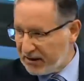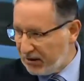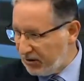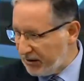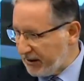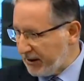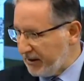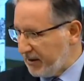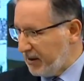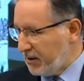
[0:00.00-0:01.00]
tavada
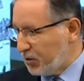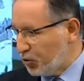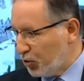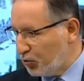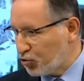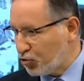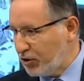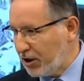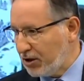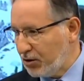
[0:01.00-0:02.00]
domuzun
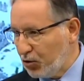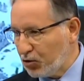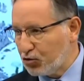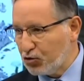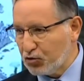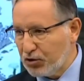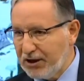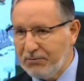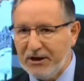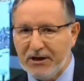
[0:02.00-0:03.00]
yağı yoktur
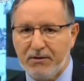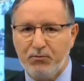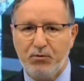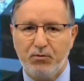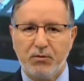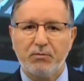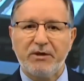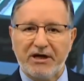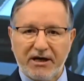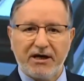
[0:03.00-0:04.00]
gibi
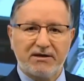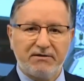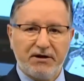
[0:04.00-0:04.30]
bir garanti